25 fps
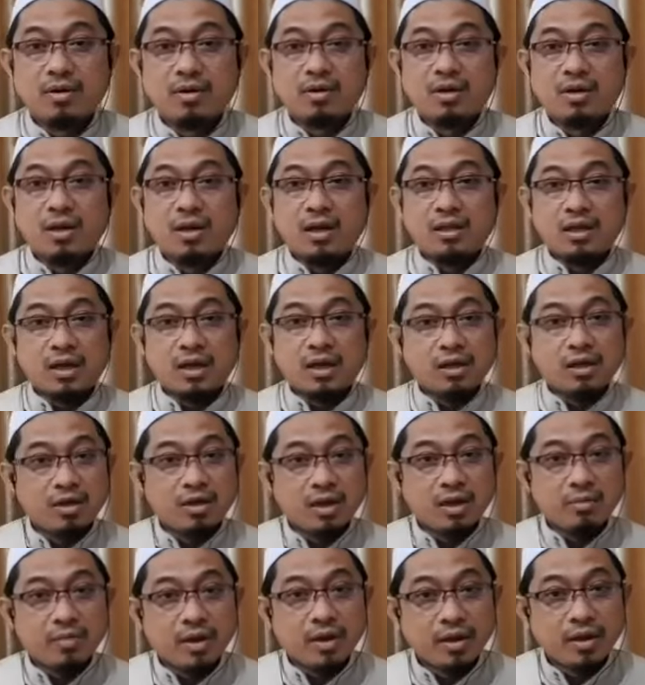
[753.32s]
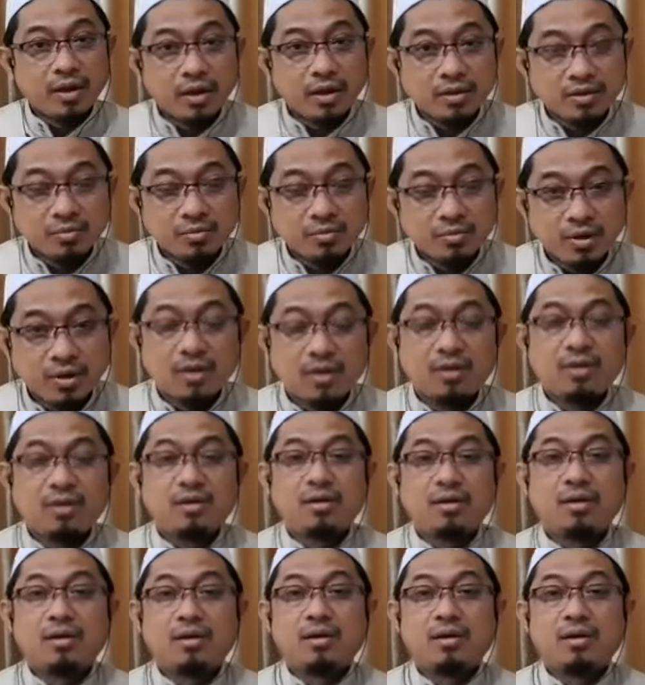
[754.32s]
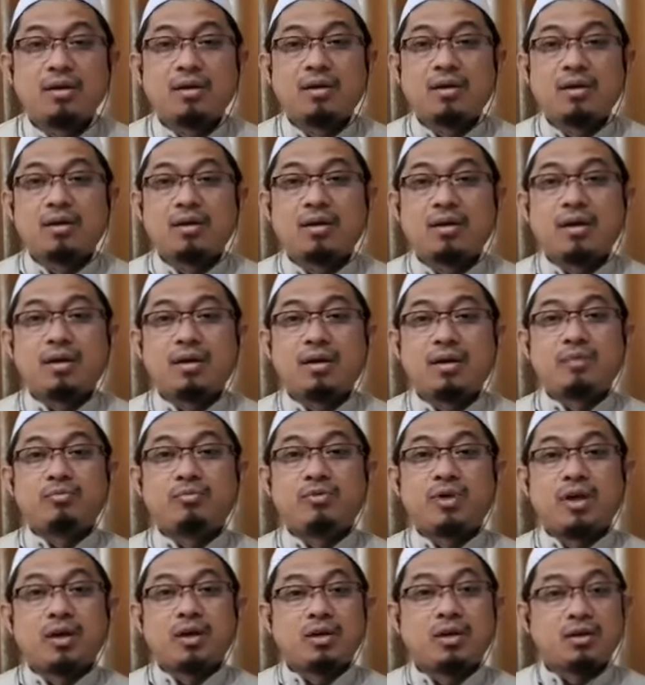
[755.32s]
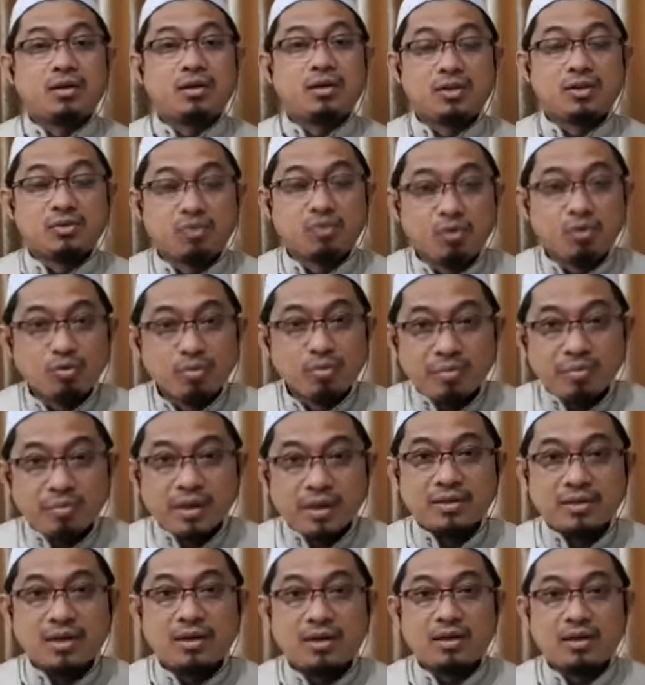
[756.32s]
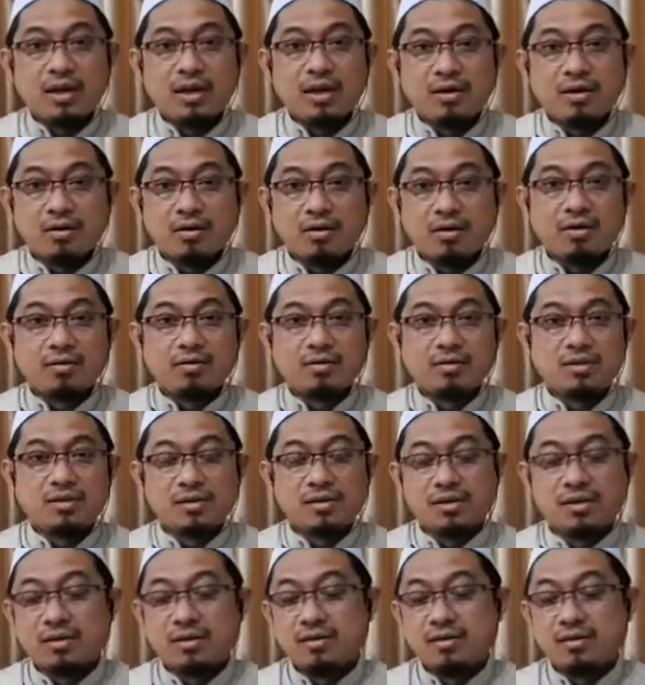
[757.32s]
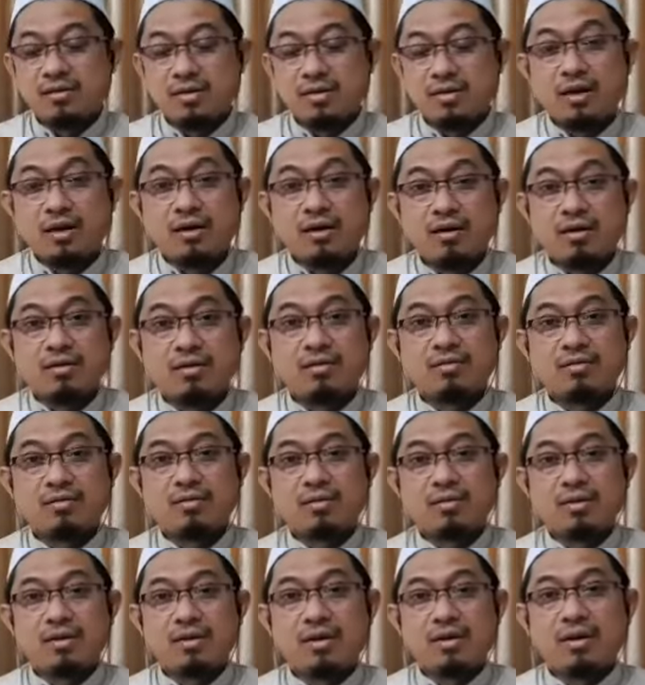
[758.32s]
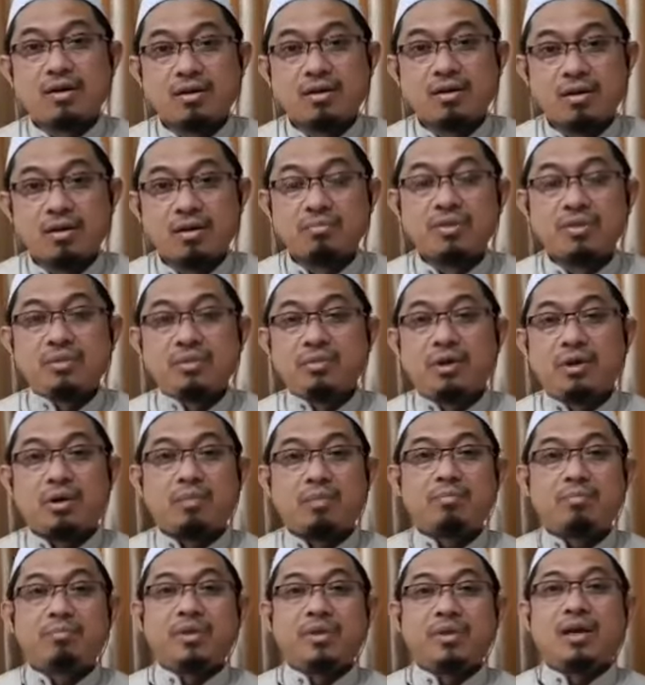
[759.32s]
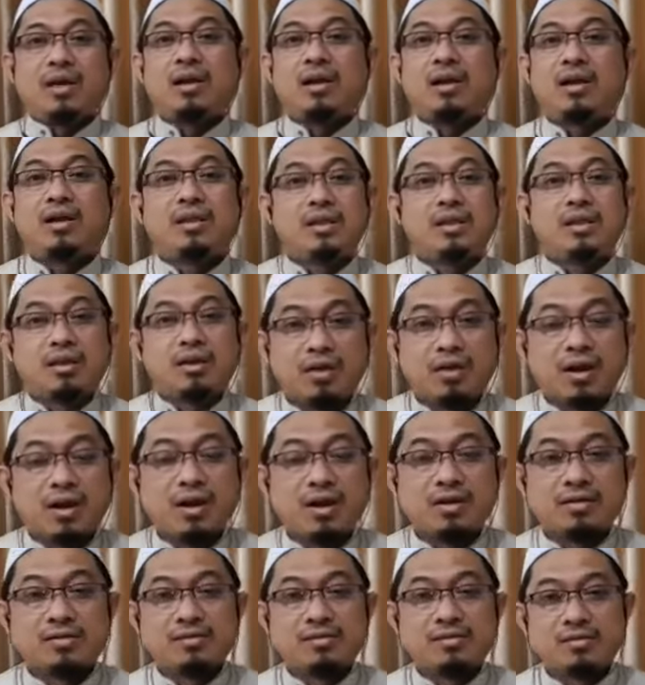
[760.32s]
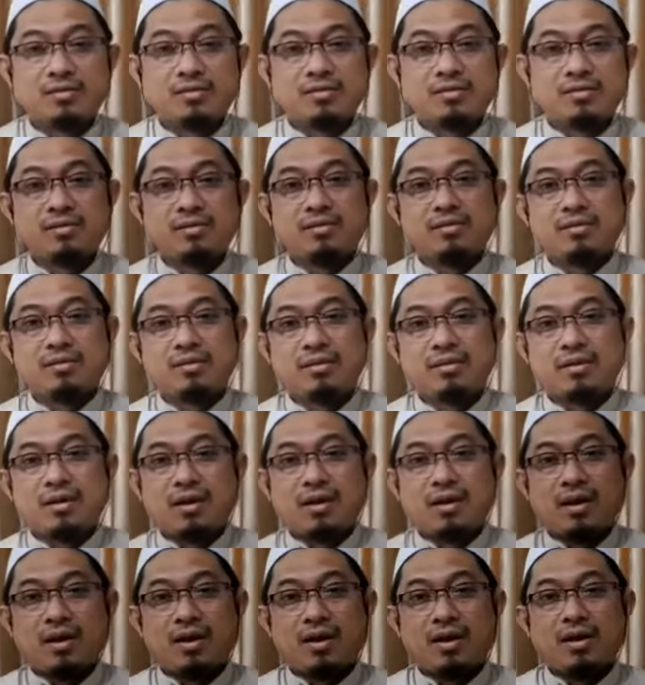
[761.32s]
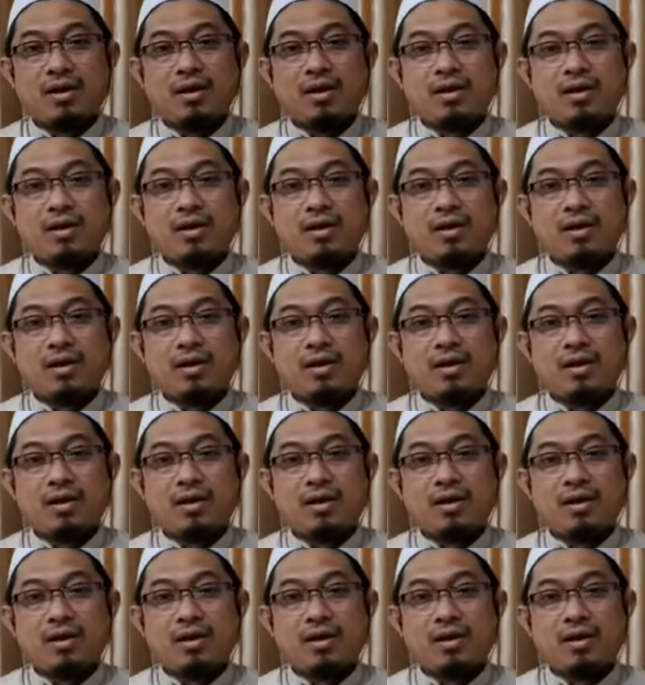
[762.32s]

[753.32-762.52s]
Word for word: didatangi oleh malaikat Jibril dan kemudian disuruh membaca Iqra katanya. Iqra. Iqra bismi rabbikal ladzi khalaq. Nah,